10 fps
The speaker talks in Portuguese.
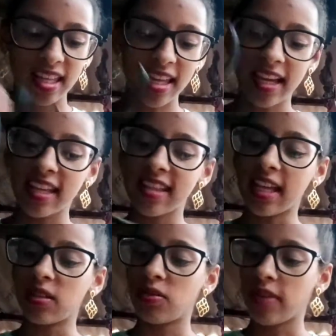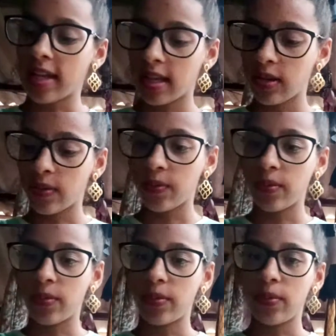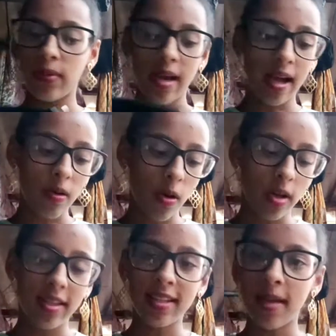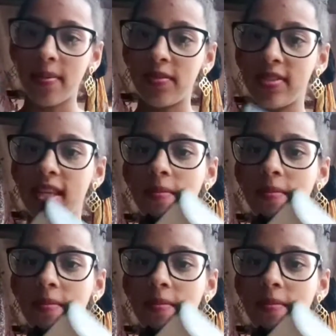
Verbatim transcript: E aqui dentro vem o... a corda, né, pra você